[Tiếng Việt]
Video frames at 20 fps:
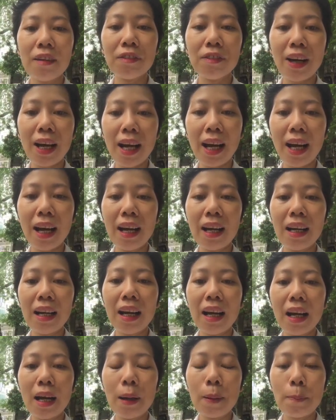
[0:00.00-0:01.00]
và
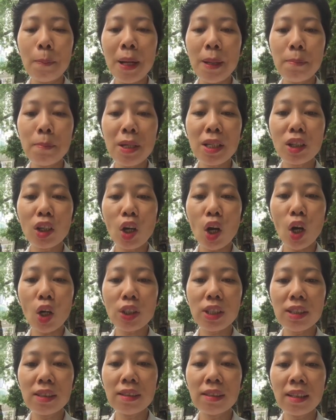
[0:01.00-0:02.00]
à, bên mình có
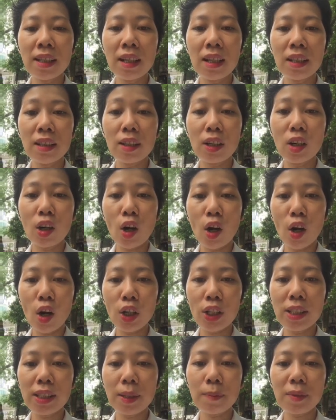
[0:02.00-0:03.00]
những
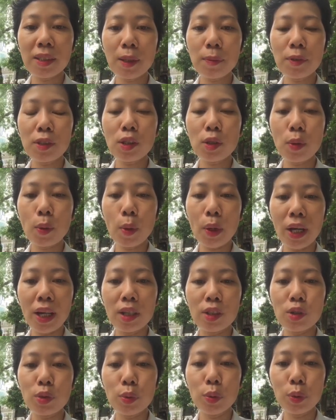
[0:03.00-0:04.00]
gói chăm sóc sức khỏe
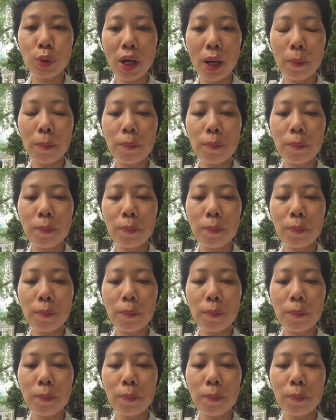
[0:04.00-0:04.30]
chủ động